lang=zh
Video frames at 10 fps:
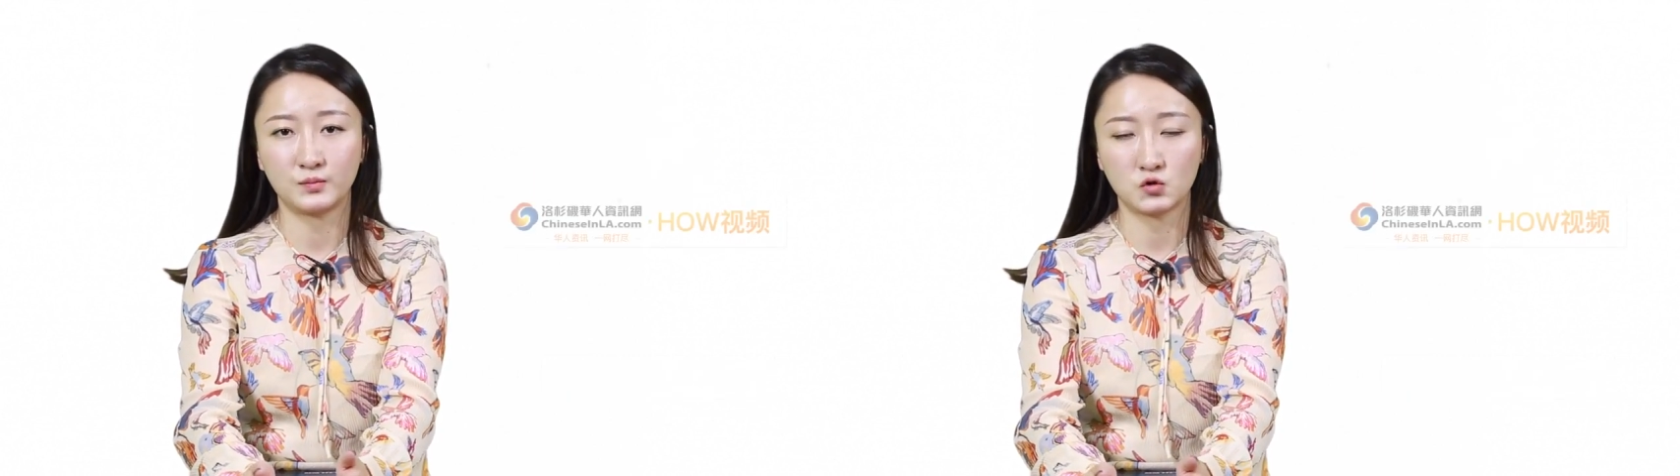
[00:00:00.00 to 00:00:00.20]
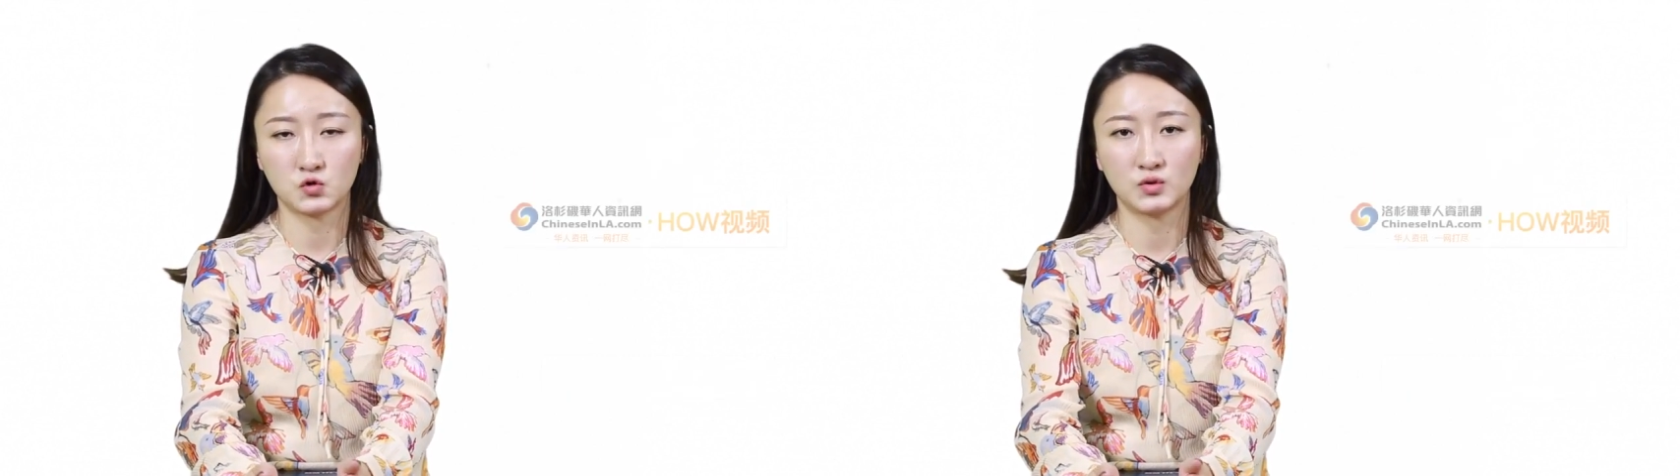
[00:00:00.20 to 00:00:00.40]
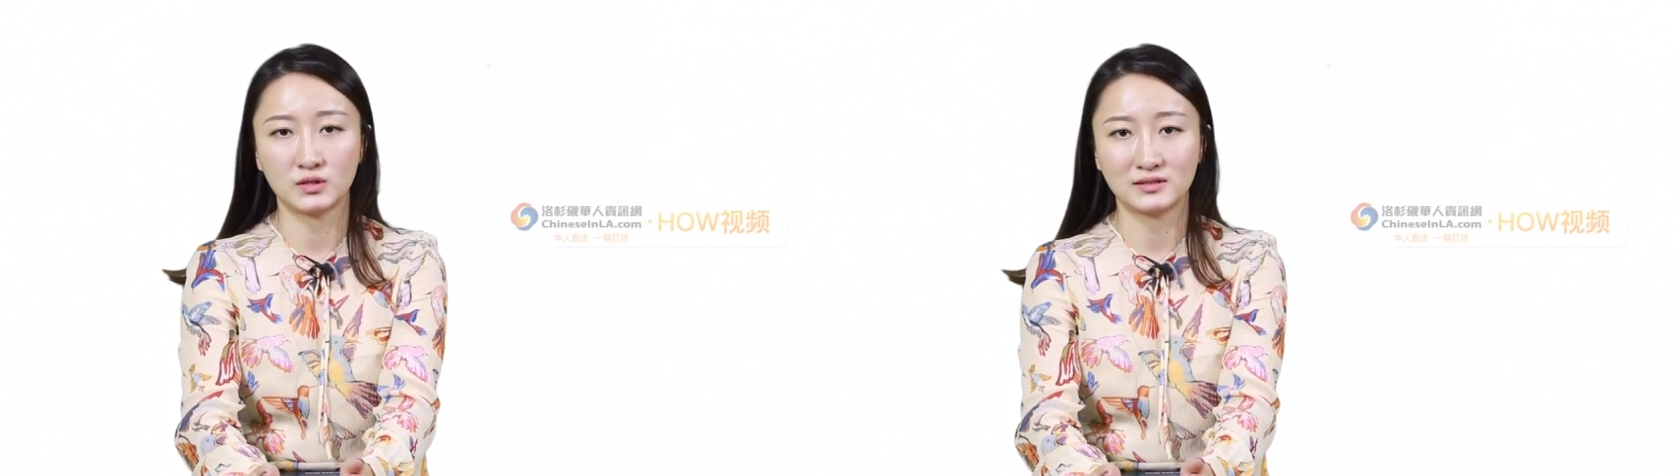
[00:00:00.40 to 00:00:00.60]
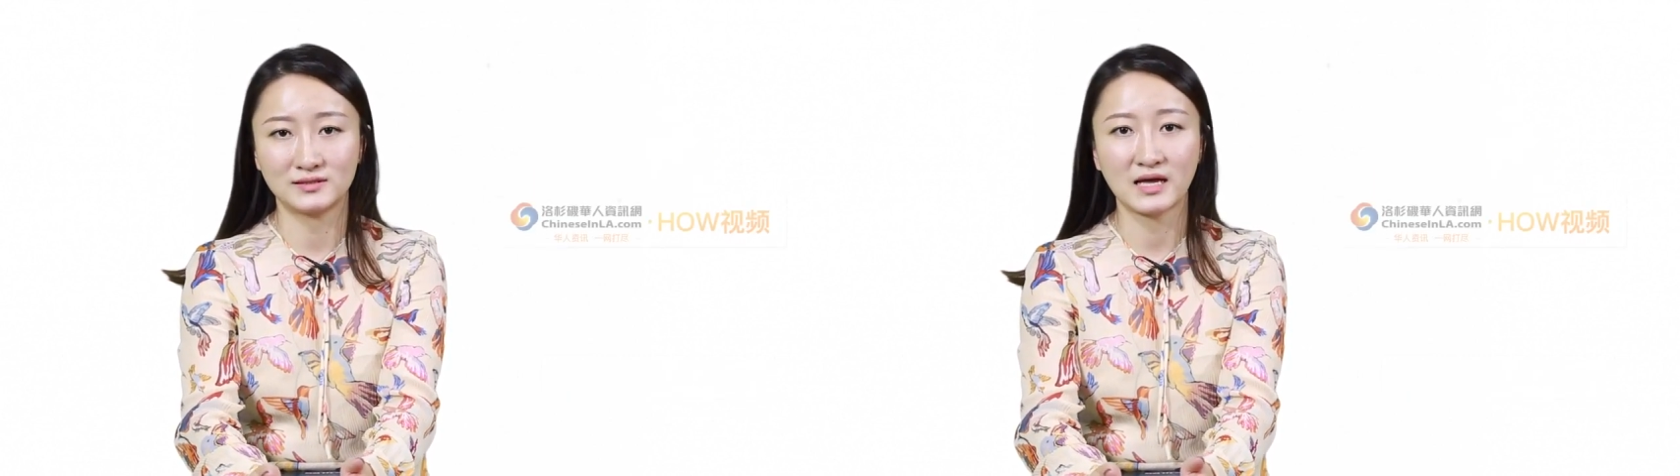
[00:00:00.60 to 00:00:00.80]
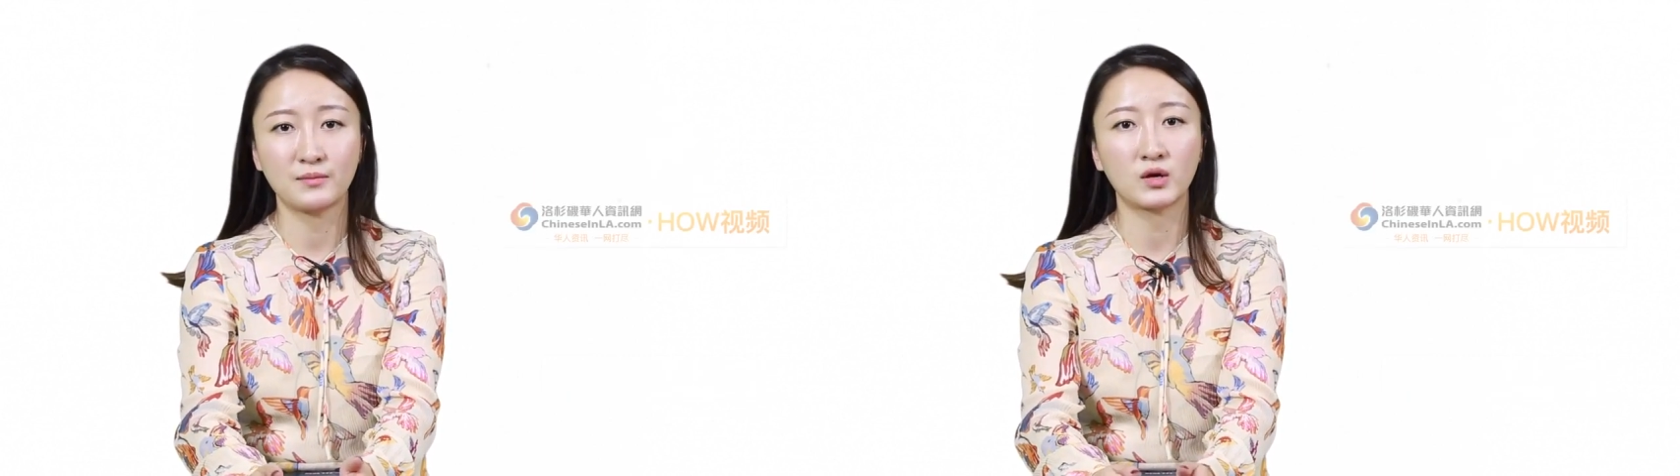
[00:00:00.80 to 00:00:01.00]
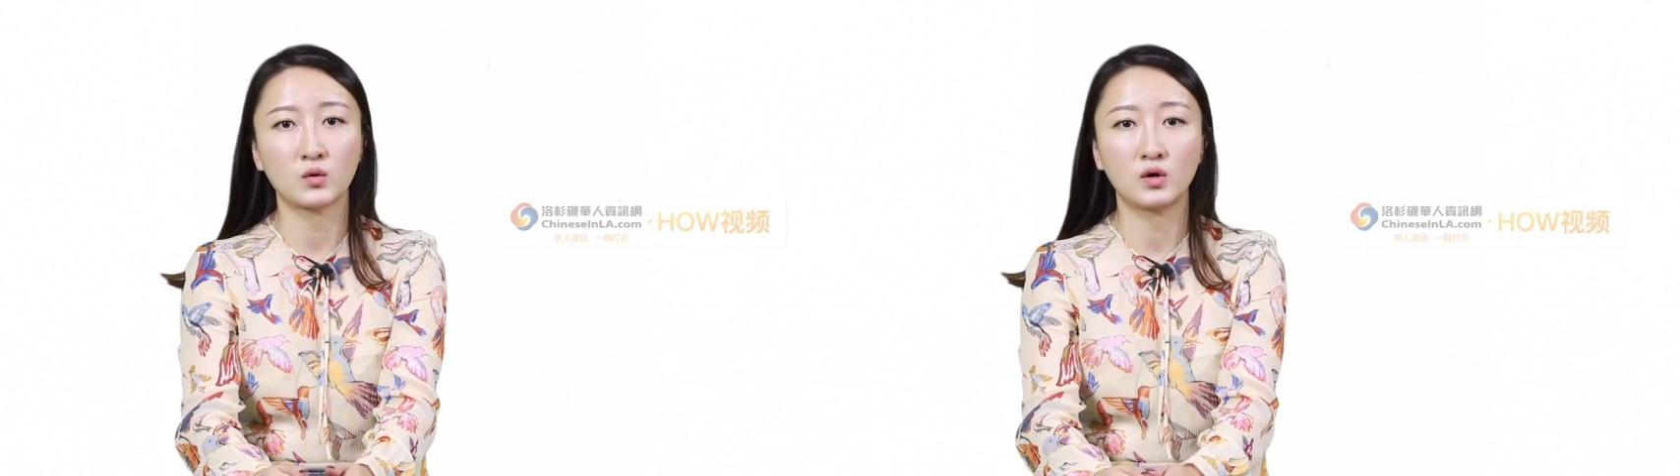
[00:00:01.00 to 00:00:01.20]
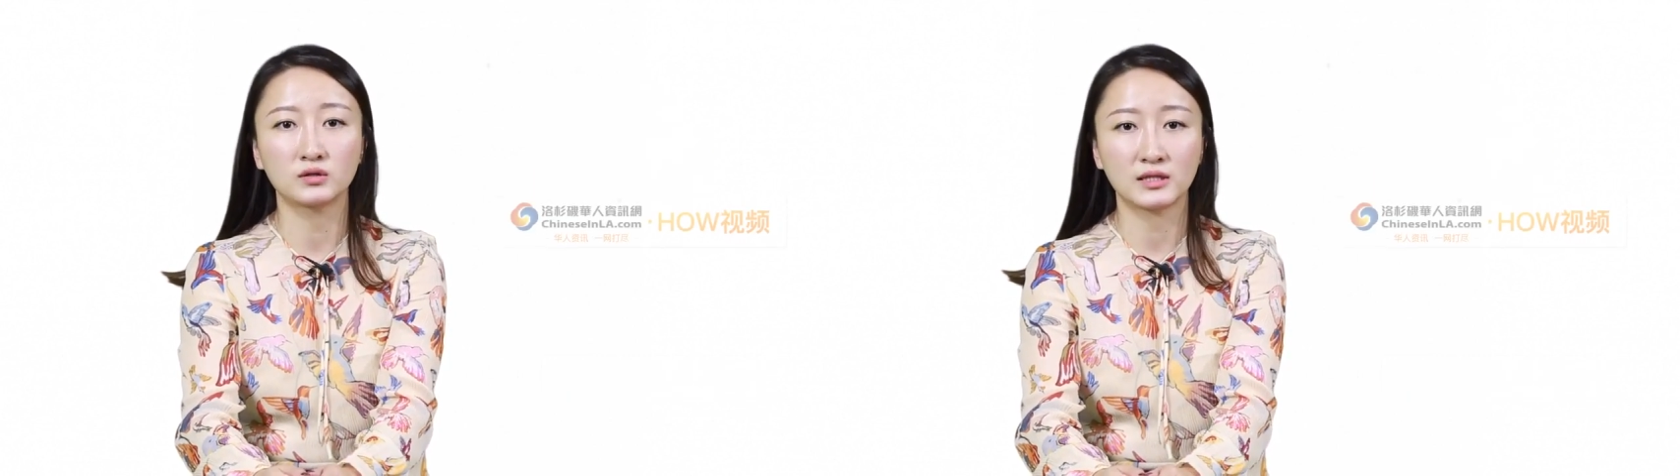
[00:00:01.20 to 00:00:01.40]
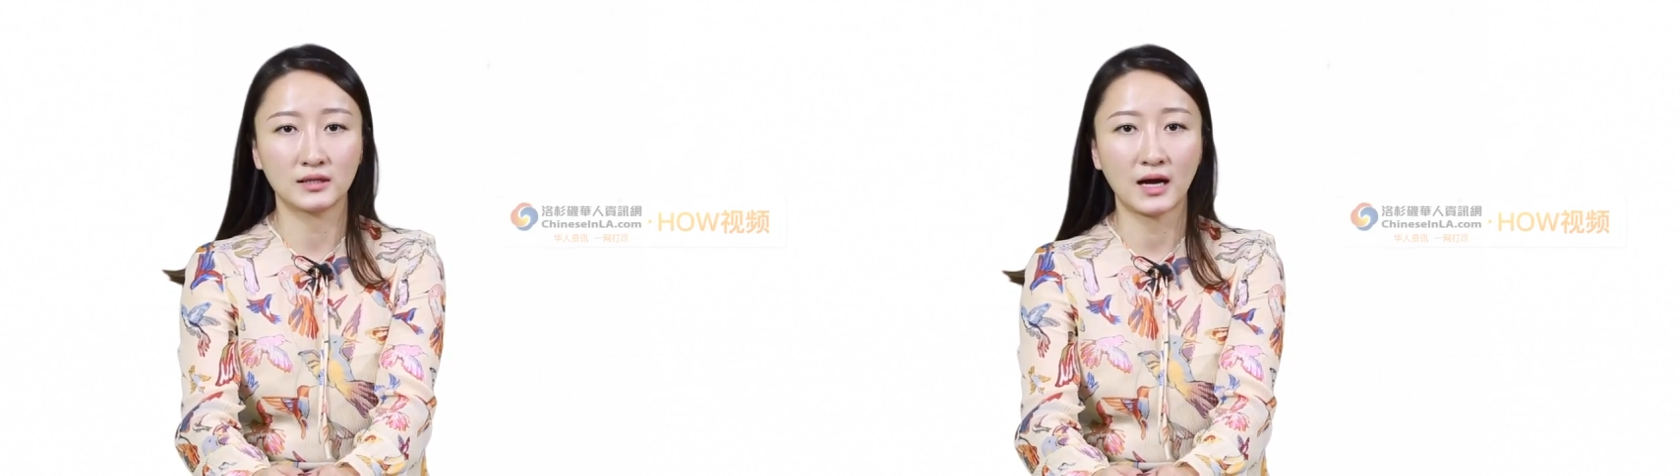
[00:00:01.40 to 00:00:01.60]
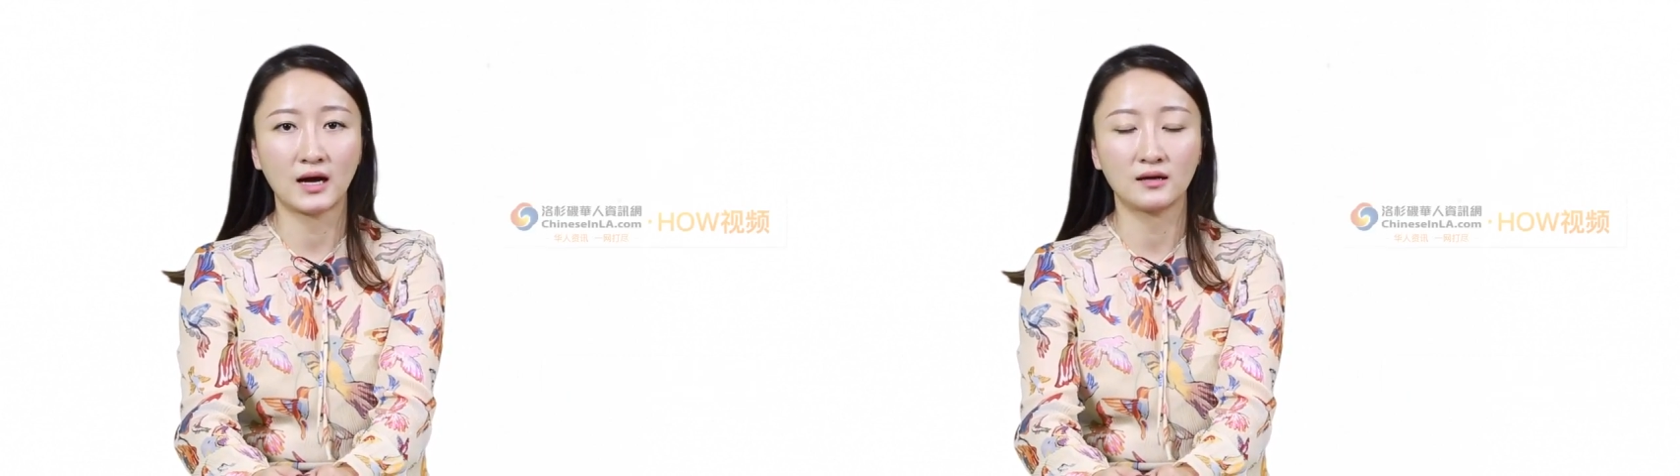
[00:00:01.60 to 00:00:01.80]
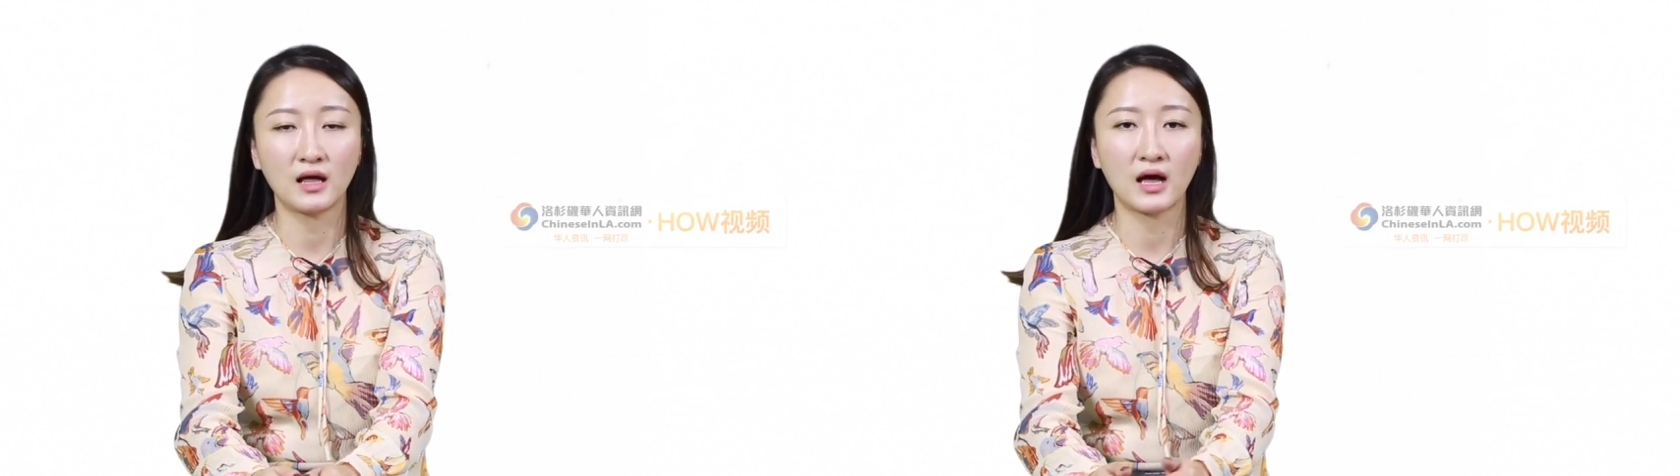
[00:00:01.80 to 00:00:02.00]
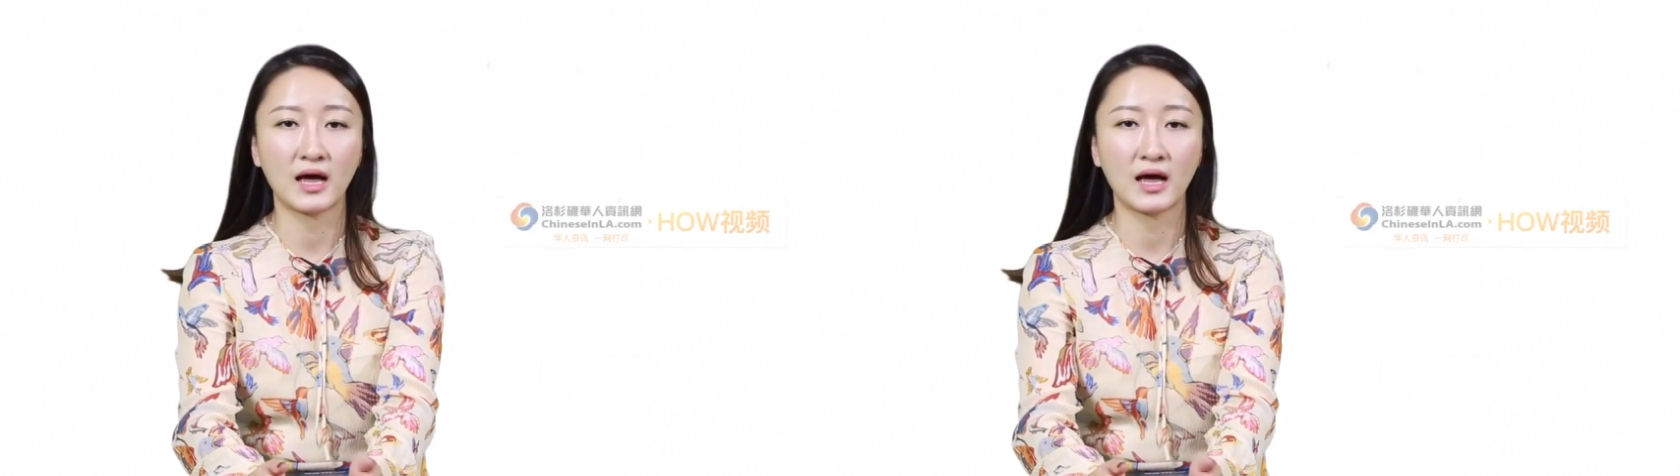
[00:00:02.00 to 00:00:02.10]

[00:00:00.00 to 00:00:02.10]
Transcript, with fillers: 比如说已经在美国的银行了，